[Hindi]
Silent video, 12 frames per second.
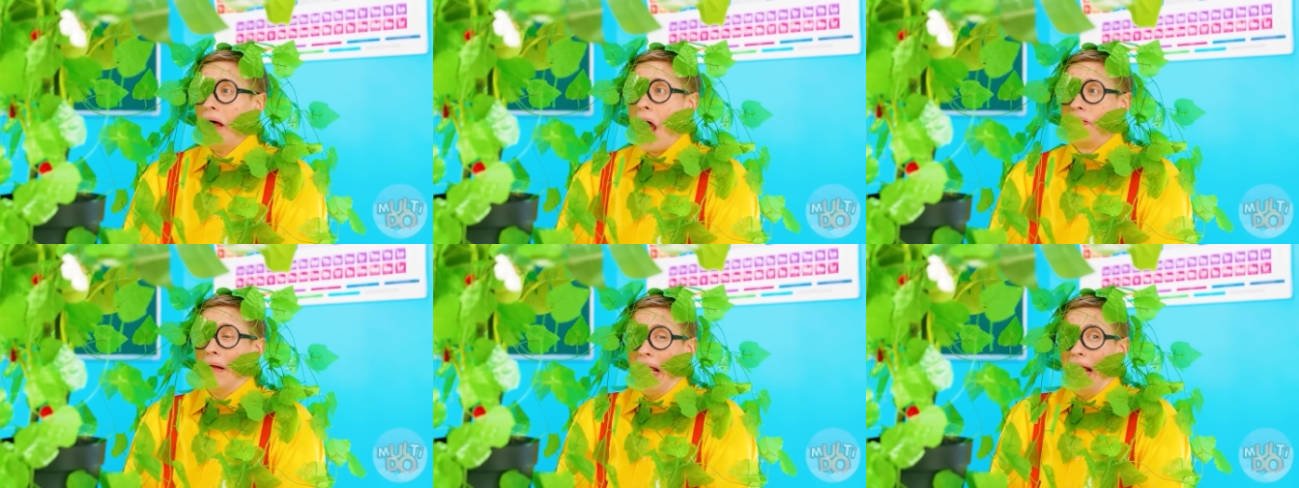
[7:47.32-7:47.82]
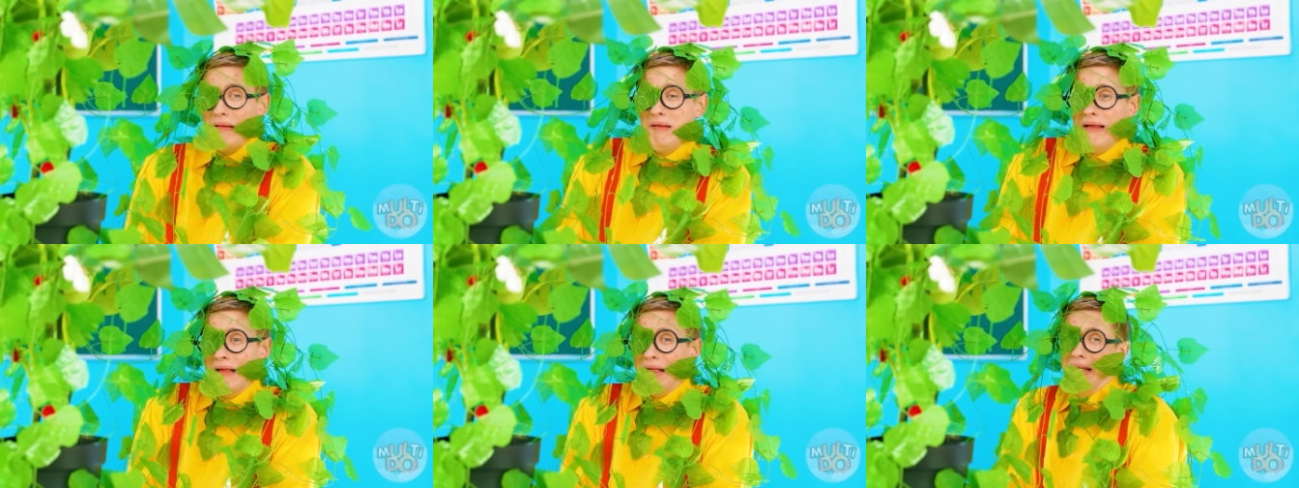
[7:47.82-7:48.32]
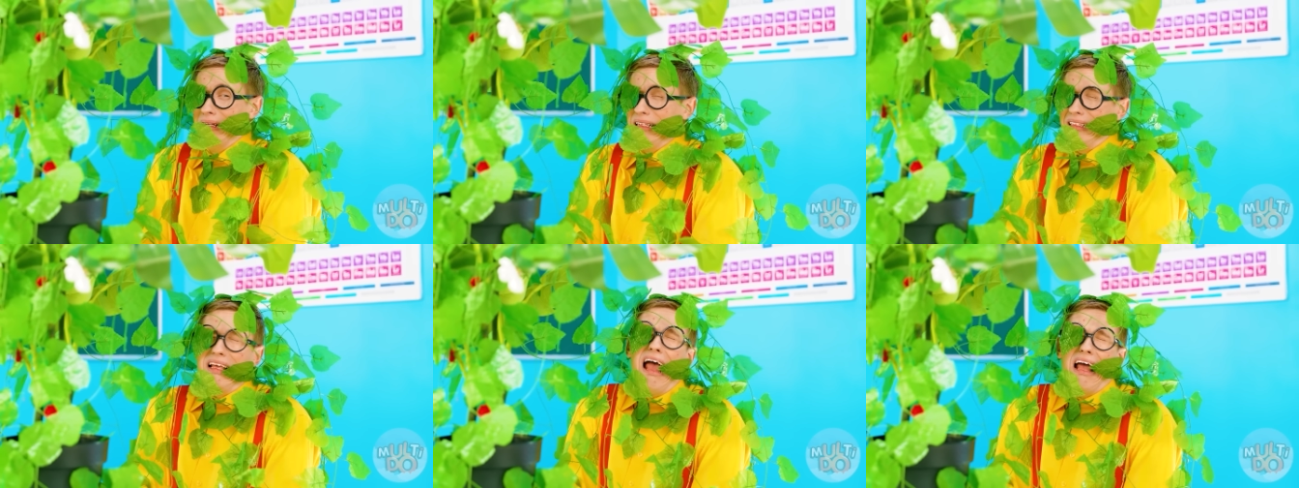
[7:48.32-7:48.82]
नहीं ये
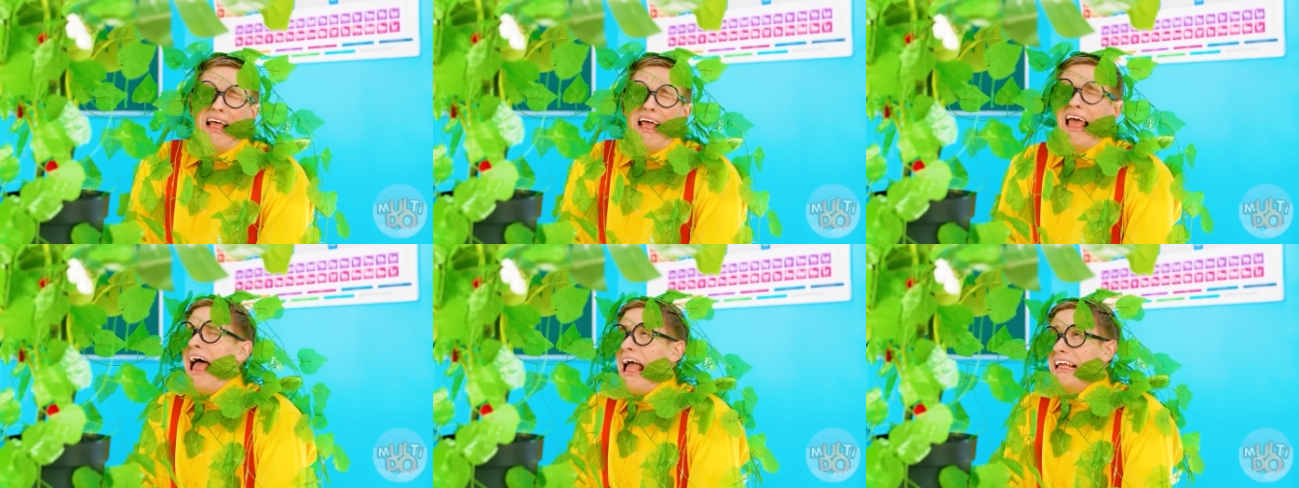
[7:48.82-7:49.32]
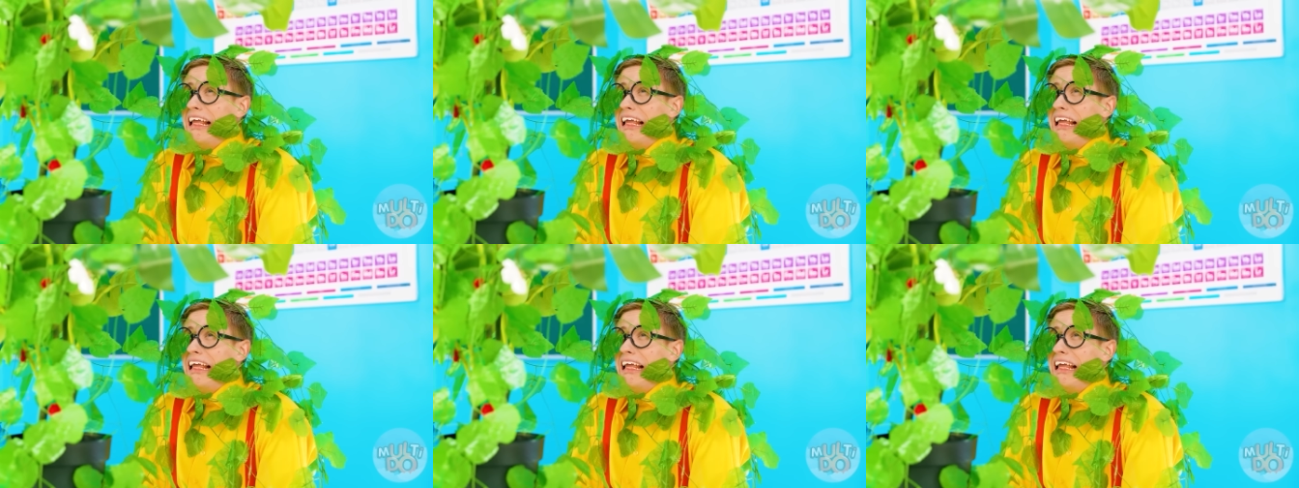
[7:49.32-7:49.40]
बिल्कुल भी आरामदायक